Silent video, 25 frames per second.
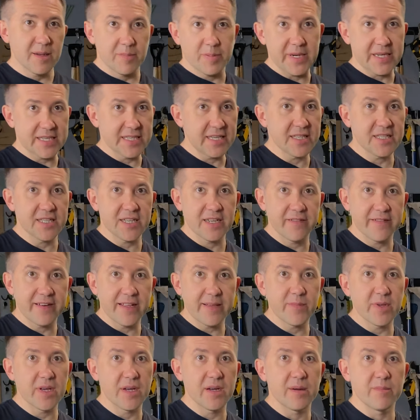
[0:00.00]
прошедшее
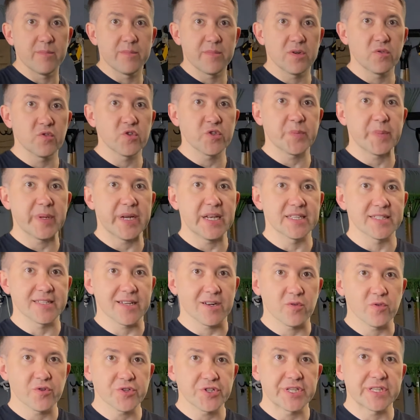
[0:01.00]
время мы успели
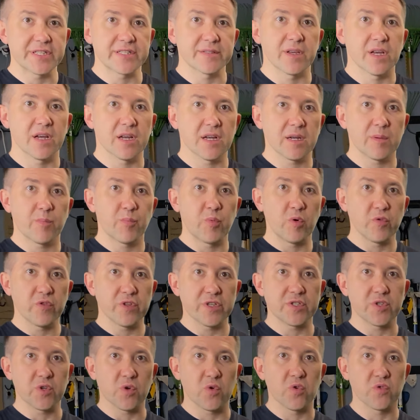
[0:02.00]
закончить э,
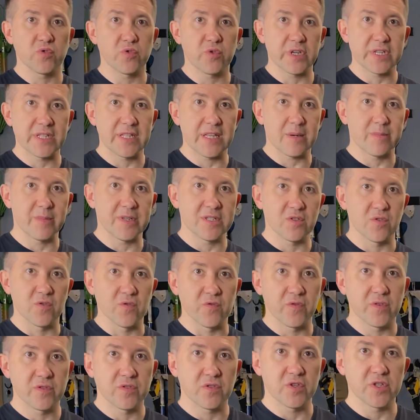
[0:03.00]
полностью контуры тормозов.
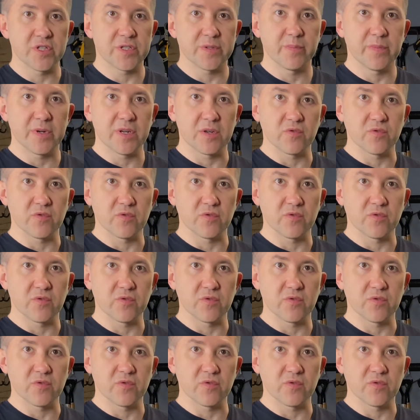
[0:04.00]
То есть мы